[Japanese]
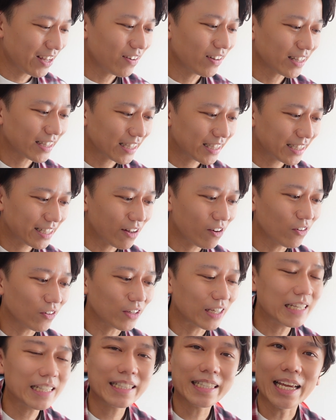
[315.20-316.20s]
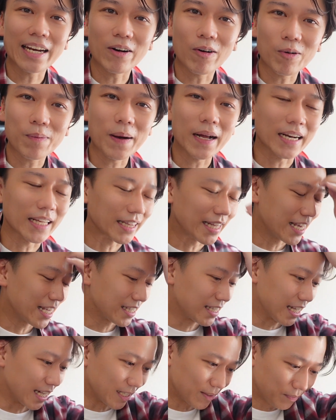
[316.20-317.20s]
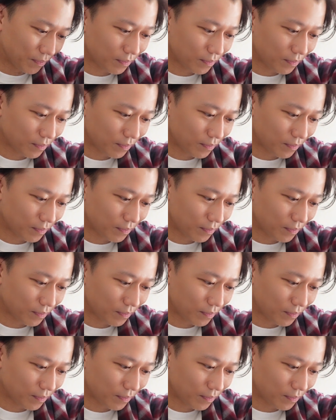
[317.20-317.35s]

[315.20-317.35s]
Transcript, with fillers: では、今日1.6%なんでエースが。